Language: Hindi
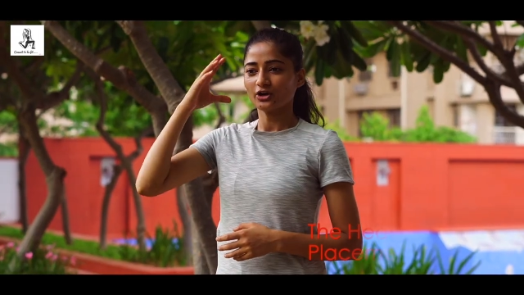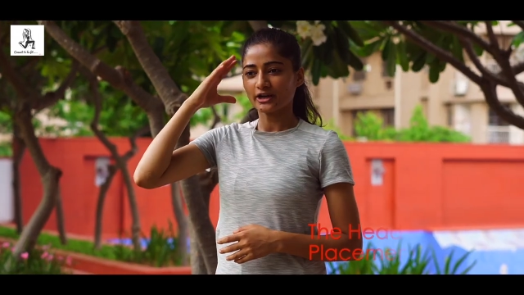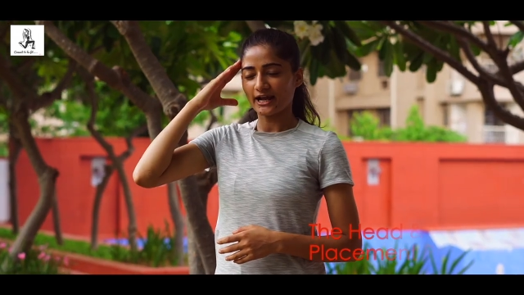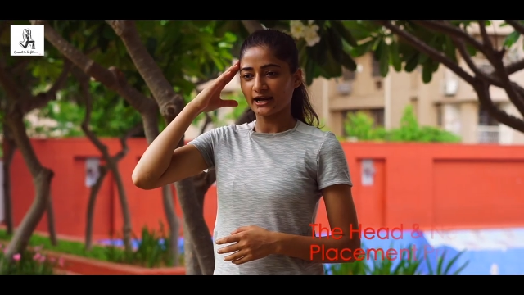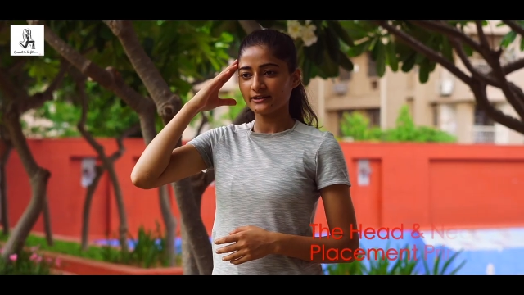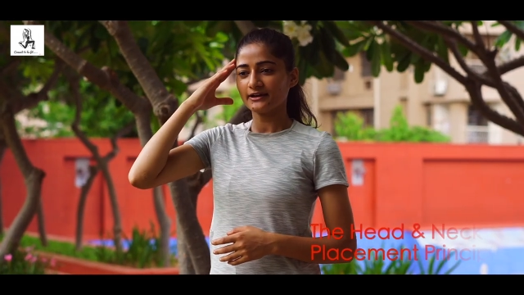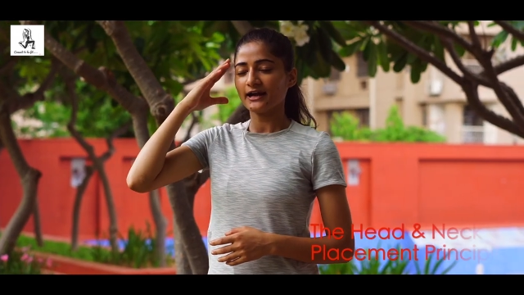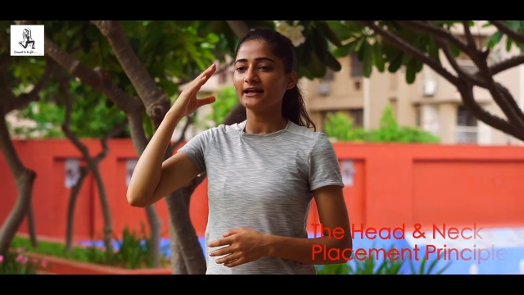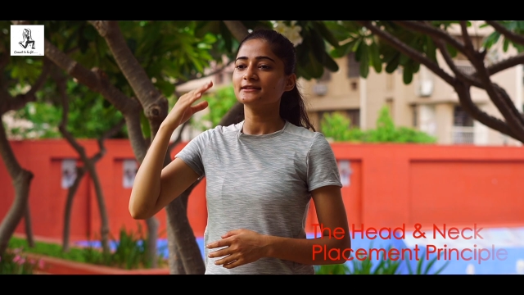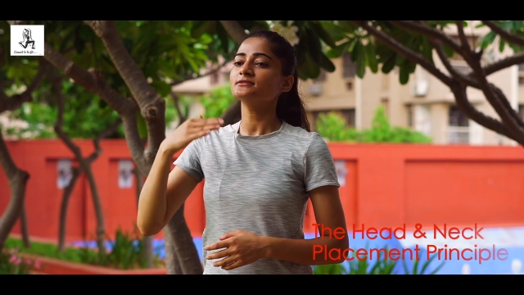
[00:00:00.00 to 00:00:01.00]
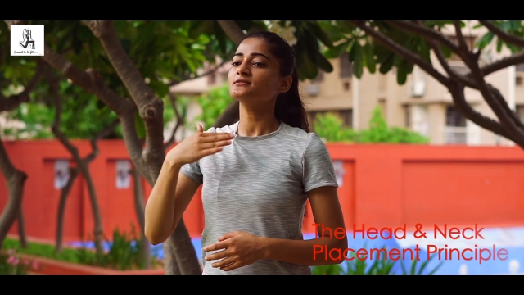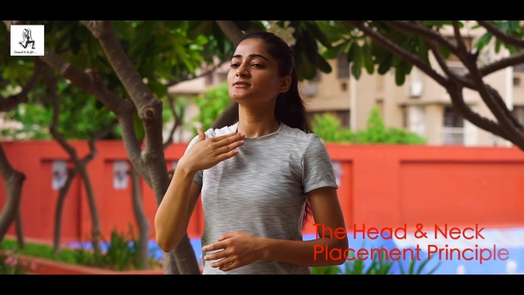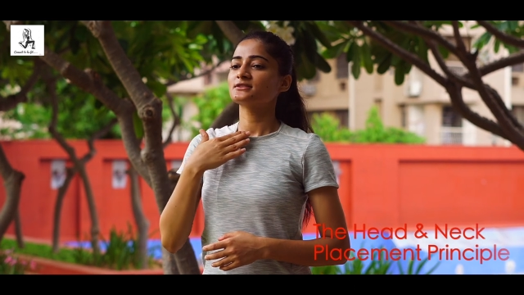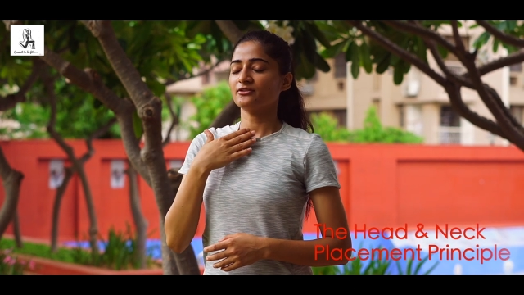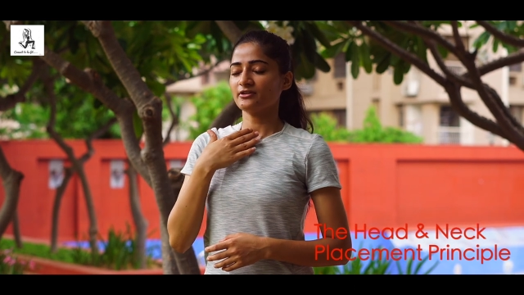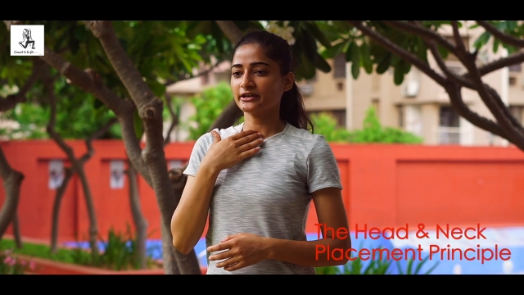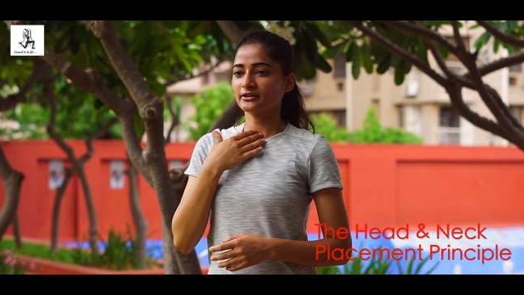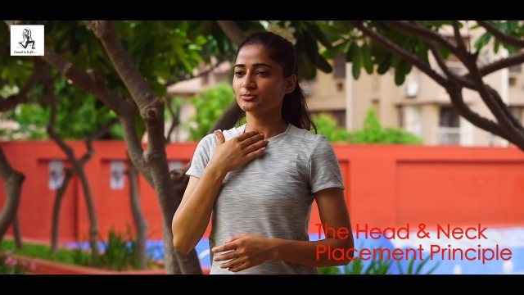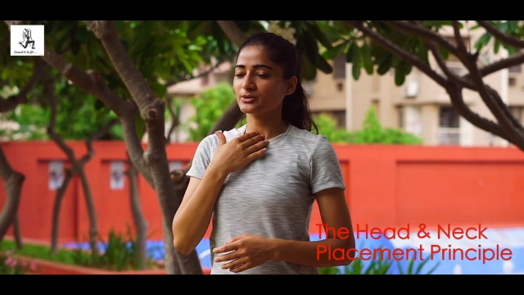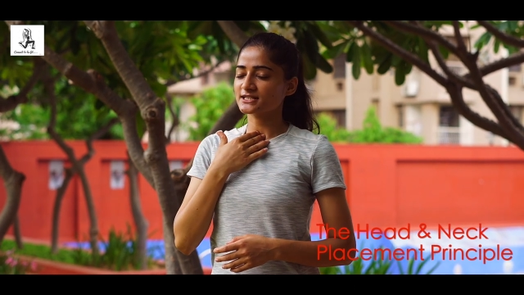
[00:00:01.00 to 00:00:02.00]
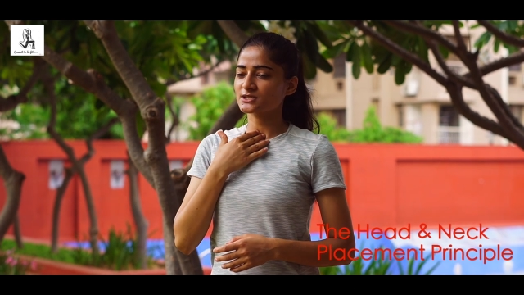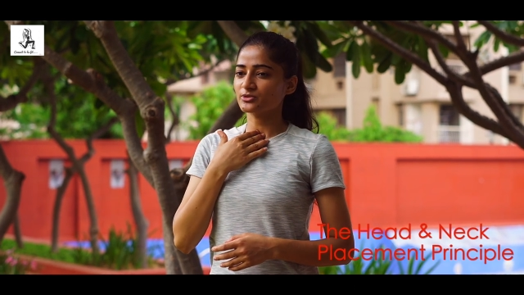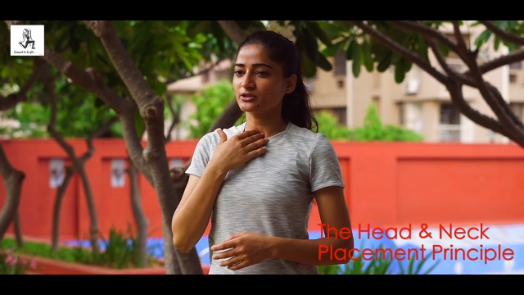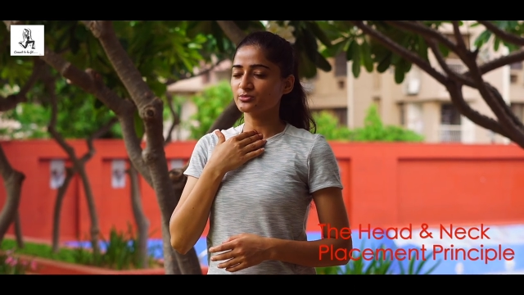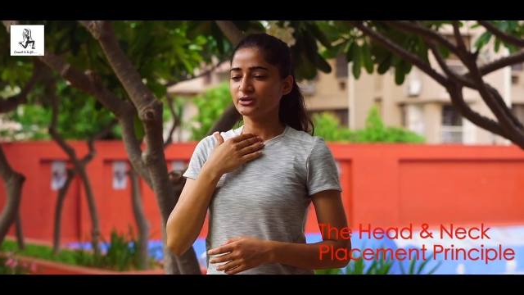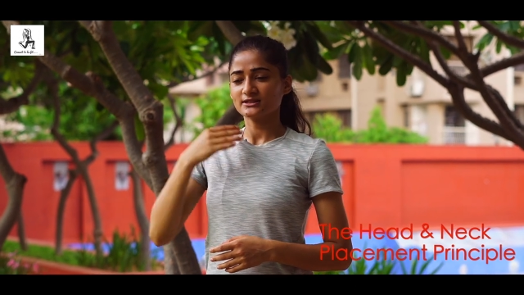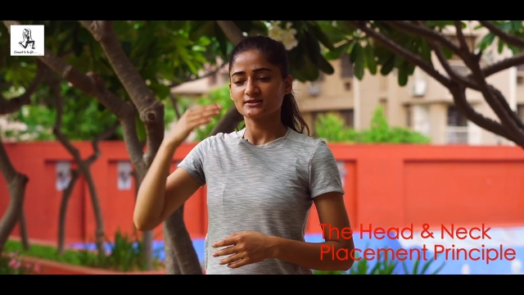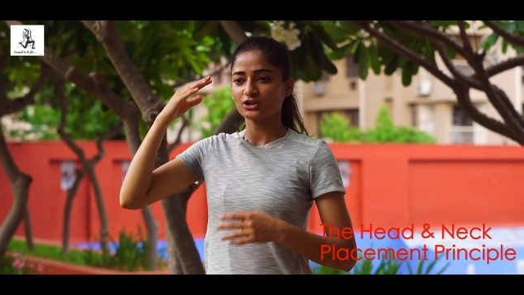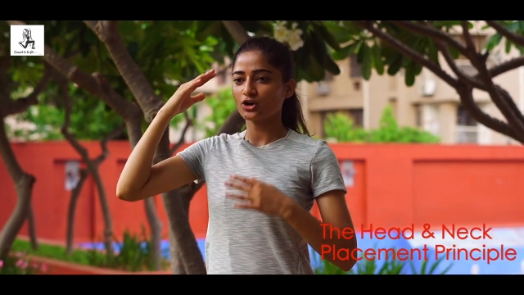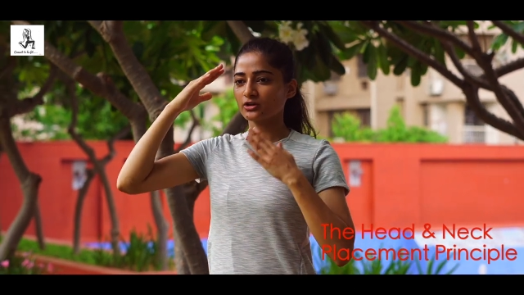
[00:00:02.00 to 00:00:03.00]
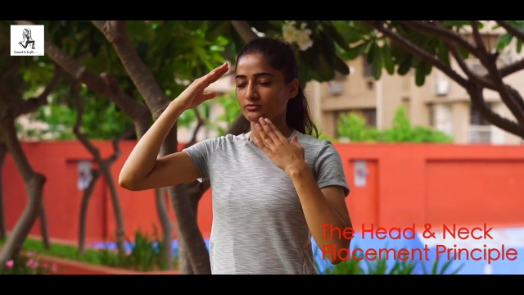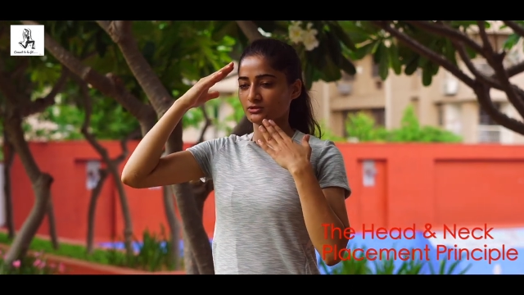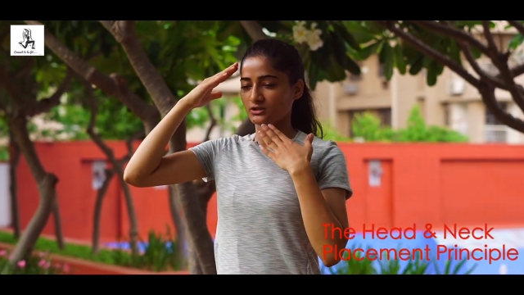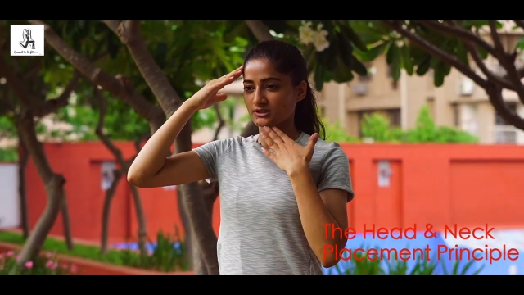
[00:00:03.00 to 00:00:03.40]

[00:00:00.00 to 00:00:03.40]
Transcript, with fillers: योर हेड एंड सर्वाइकल प्लेसमेंट मीन्स योर